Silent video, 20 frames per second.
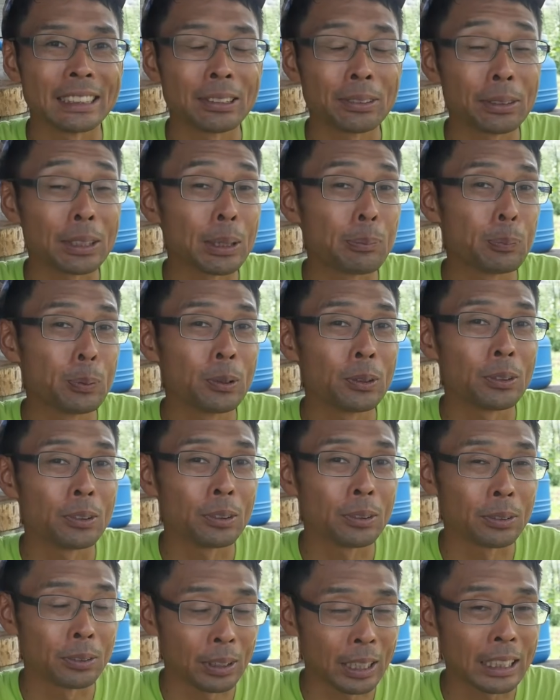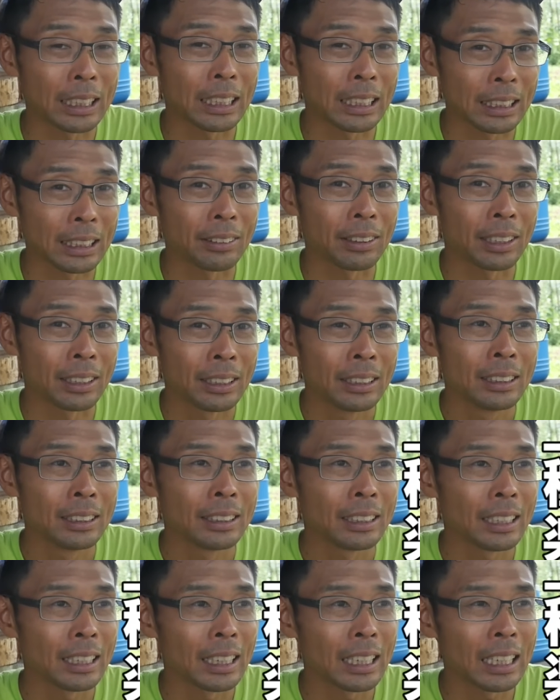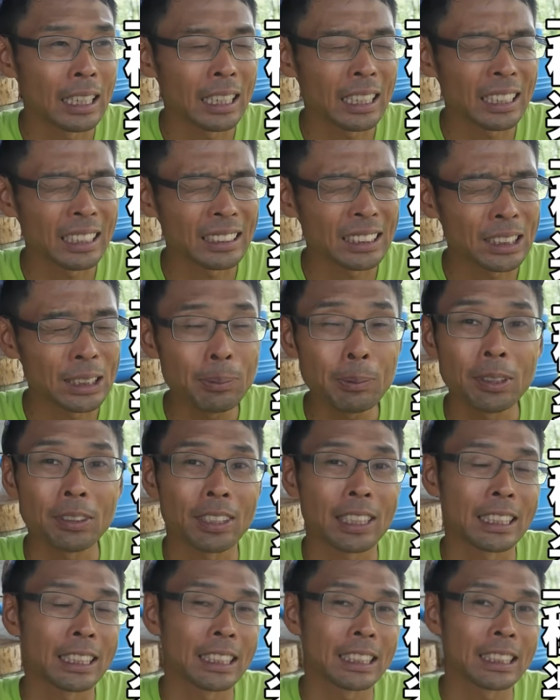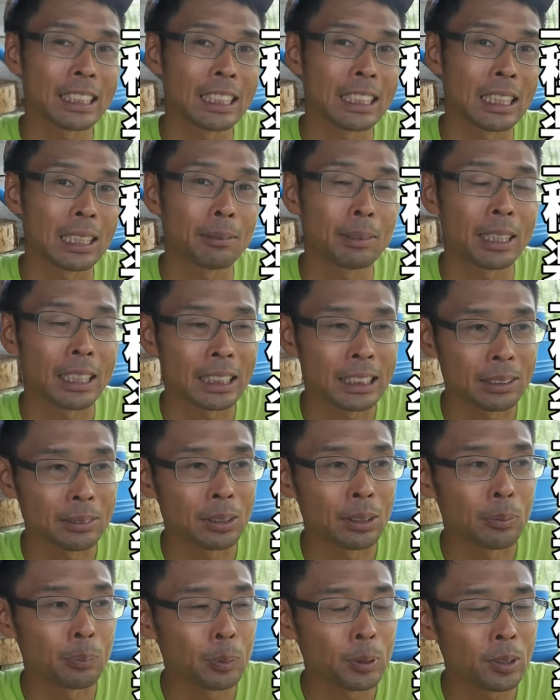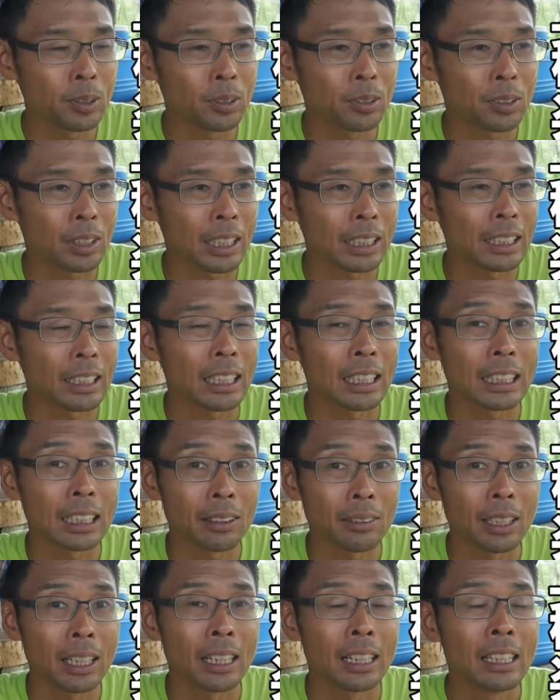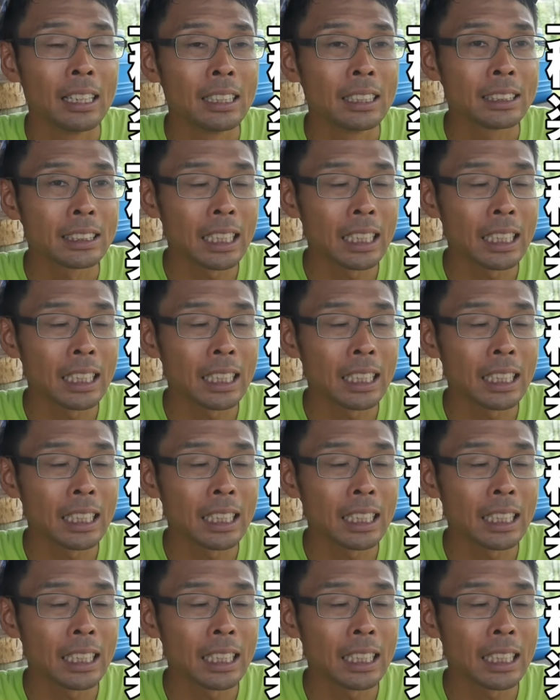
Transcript: 特にプロの方々は。で、趣味の家庭菜園ならまだしても、プロの方々は、